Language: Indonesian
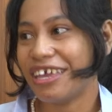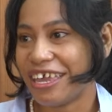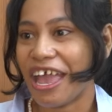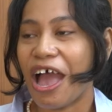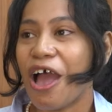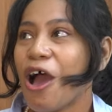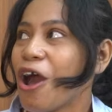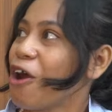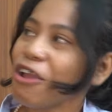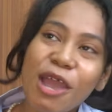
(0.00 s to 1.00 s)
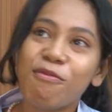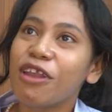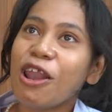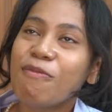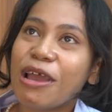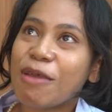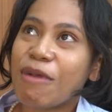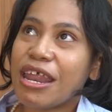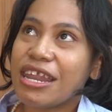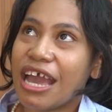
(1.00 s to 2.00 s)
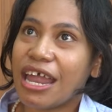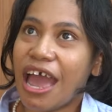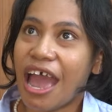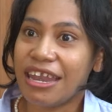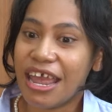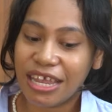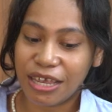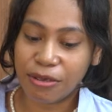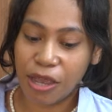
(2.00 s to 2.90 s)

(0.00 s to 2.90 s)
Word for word: Iya. Oh iya Bu, lalu bagaimana dengan ada nih?